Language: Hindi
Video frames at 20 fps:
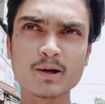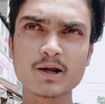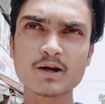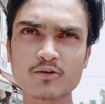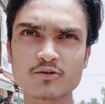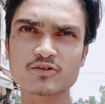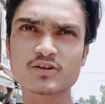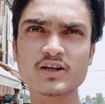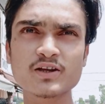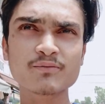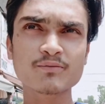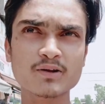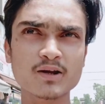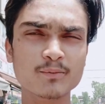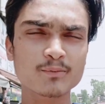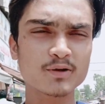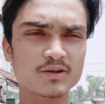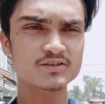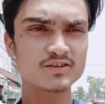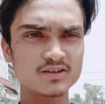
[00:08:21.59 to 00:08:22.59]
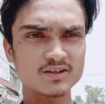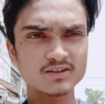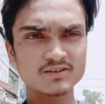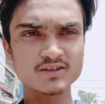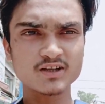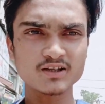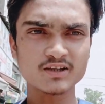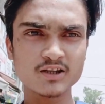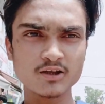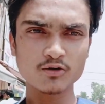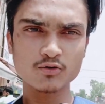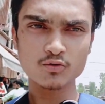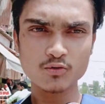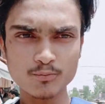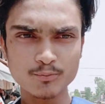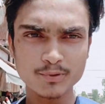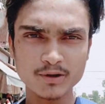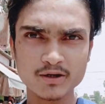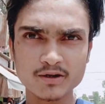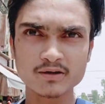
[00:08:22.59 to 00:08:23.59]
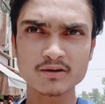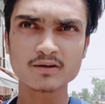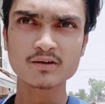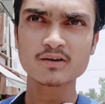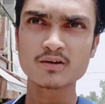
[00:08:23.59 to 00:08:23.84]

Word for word: मेट्रो स्टेशन फिर अपना सीधे चलते हैं रूम पर